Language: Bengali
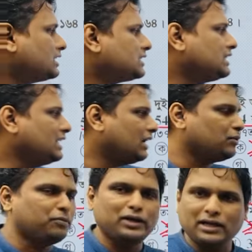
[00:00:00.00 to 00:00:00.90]

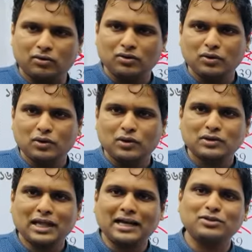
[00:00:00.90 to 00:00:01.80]
তিরানব্বই নাও
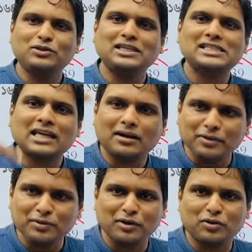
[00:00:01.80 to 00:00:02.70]
তাকে যদি স্থান
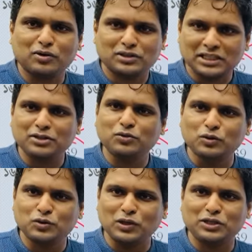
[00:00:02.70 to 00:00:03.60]
বিনিময় করো সেটা তো
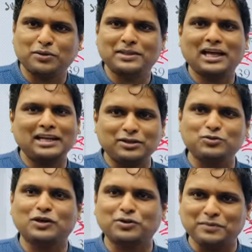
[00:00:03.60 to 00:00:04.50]
উনচল্লিশ হবে তাহলে কি
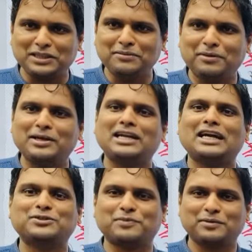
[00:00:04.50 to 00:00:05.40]
চুয়ান্ন বৃদ্ধি পাবে না
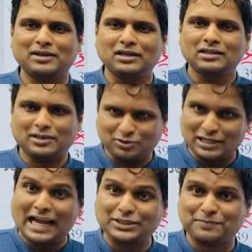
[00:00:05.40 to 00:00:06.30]
হ্রাস পাবে তার তো
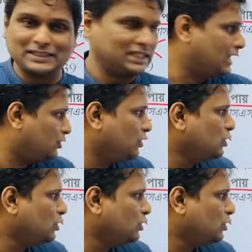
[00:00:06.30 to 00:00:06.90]
হ্রাস পাচ্ছে কারণ